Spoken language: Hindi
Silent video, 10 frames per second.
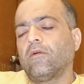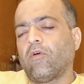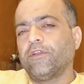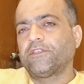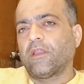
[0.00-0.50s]

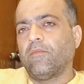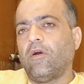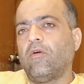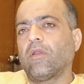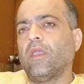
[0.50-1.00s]
रोहित शर्मा
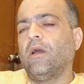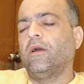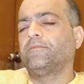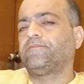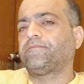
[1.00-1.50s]
हो गया
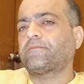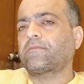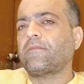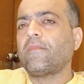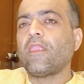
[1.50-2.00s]

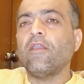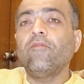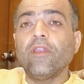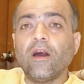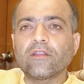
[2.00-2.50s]

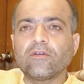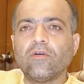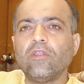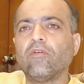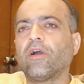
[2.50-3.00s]
विराट
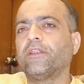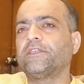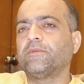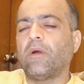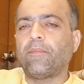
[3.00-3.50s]
कोहली होगा
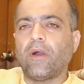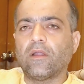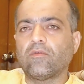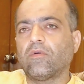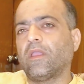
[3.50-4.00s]
ऋषभा
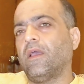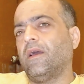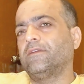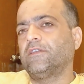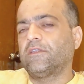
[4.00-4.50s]
पांत हो
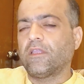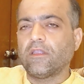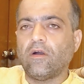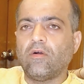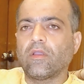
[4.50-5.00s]
गया
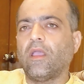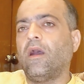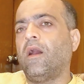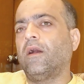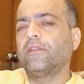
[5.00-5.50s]
जडेजा हो
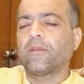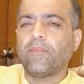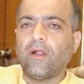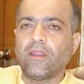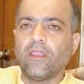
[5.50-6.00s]
गया हार्दिक
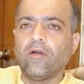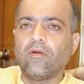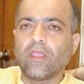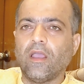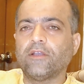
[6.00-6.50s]
पांड्या
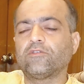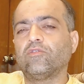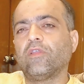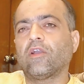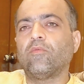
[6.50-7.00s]
हो गया
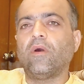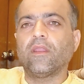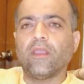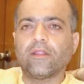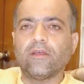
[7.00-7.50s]
सूर्य
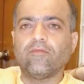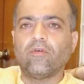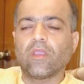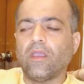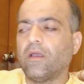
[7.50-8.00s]
कुमार यादव
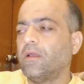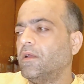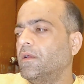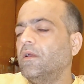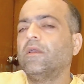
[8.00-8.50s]
हो गया
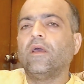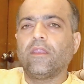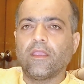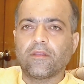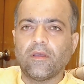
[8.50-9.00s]

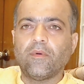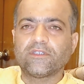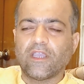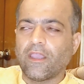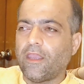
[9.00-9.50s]
यानी ये सब
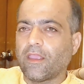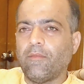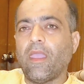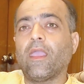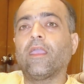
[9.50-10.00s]
अच्छा खेलेंगे
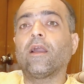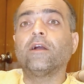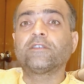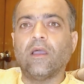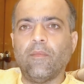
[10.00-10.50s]
मैं एक
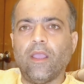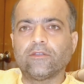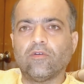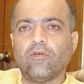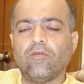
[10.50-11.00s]
अच्छा
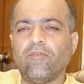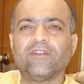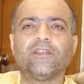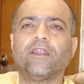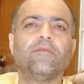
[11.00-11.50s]
मैच हो
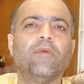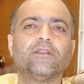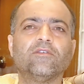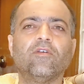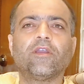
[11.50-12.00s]
वन साइड
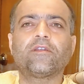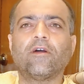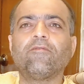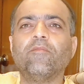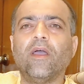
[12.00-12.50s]
मैच हो एक
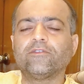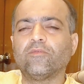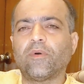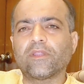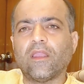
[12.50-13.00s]
टफ मैच
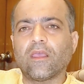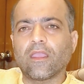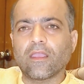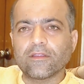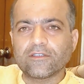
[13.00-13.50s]
हो पता
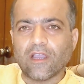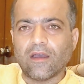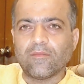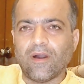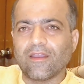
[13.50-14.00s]
लगे कि
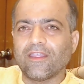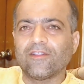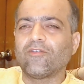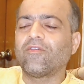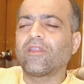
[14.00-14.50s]
जान मारिए
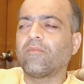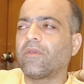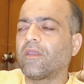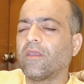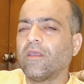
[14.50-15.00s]
दोनों टीम